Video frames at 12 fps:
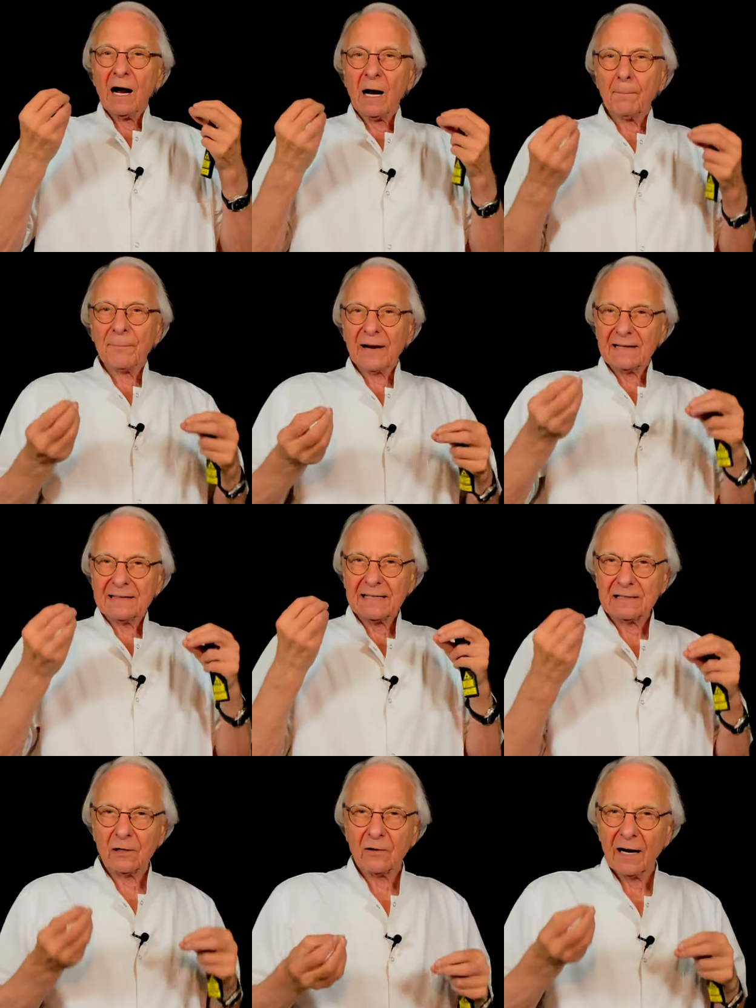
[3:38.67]
un
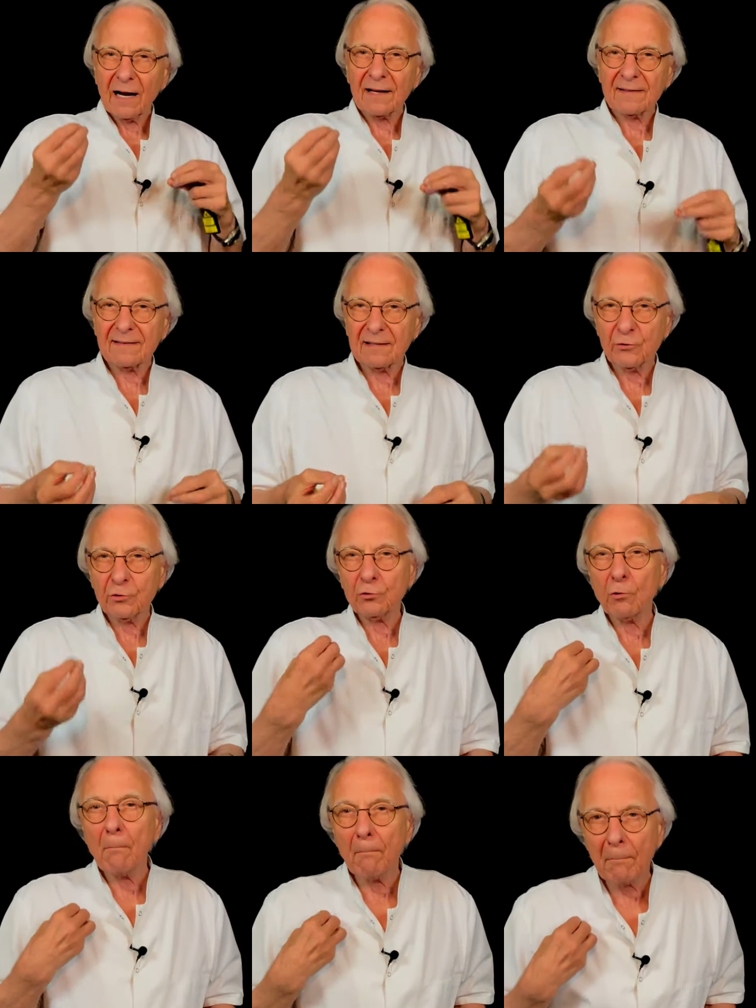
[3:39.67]
pratiquant assidu
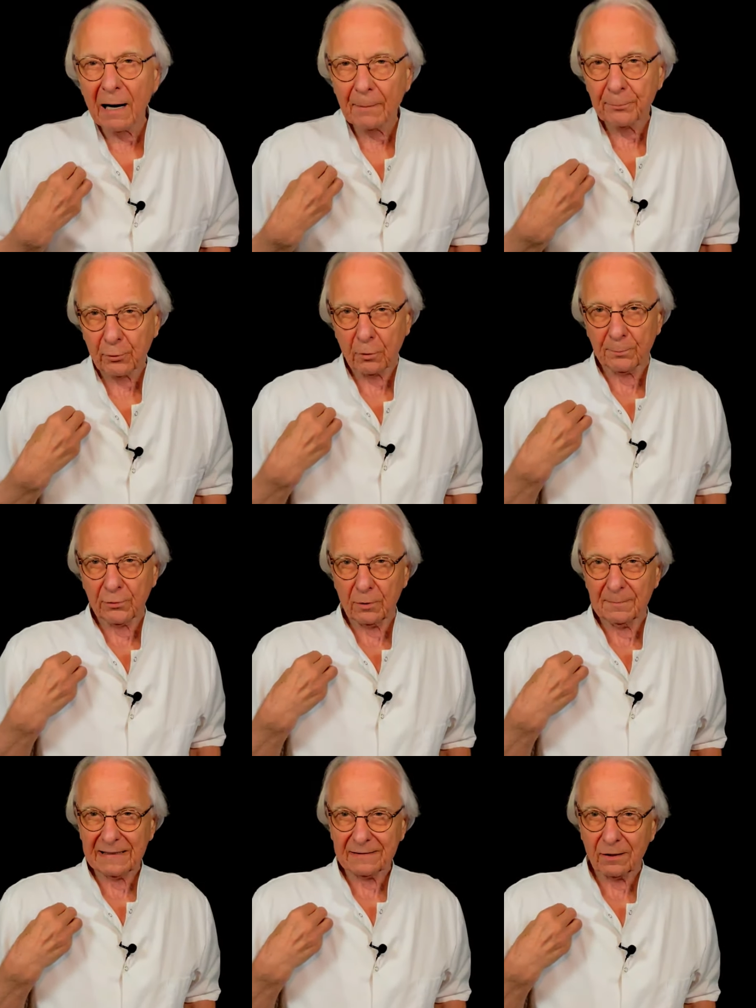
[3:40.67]
de ma propre
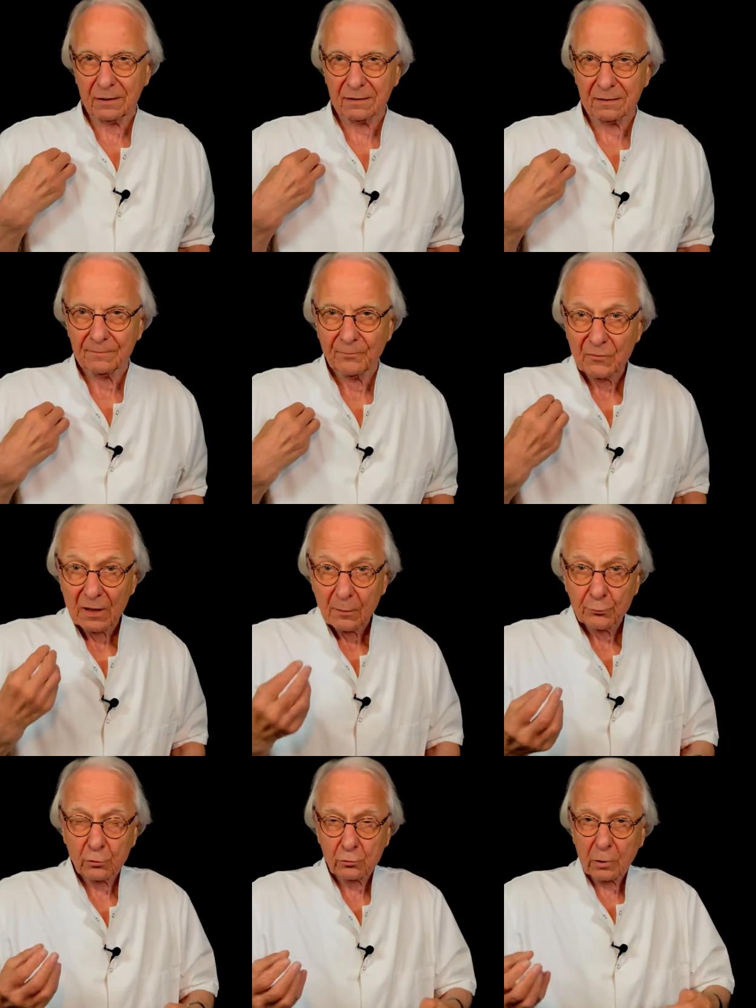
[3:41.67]
méthode.
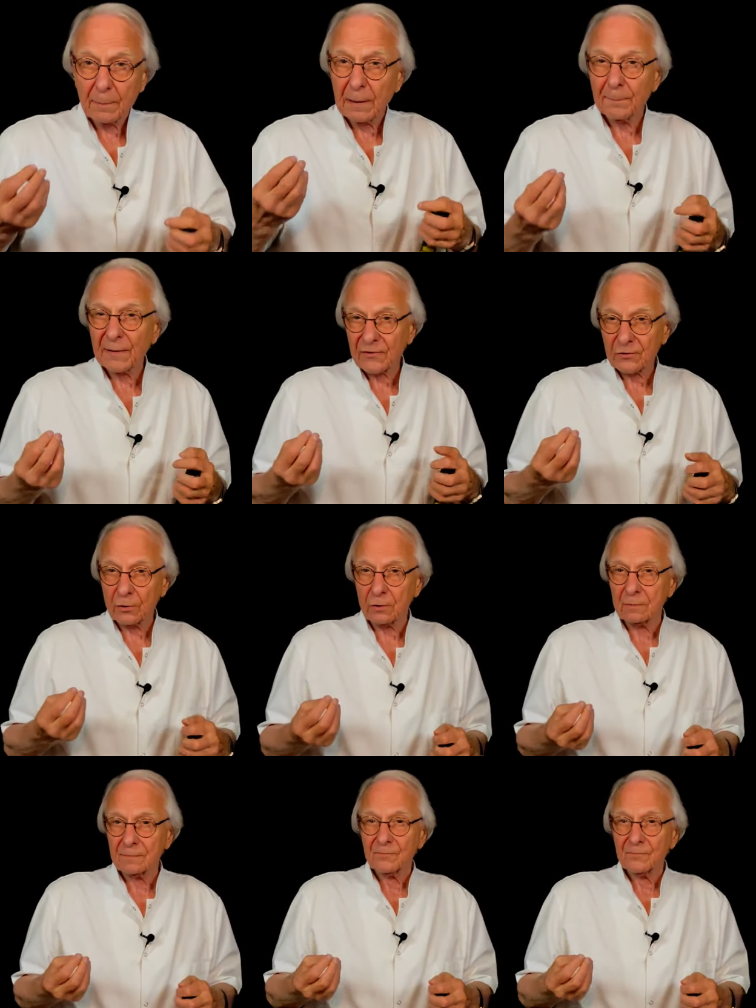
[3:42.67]
Pourquoi ben Parce que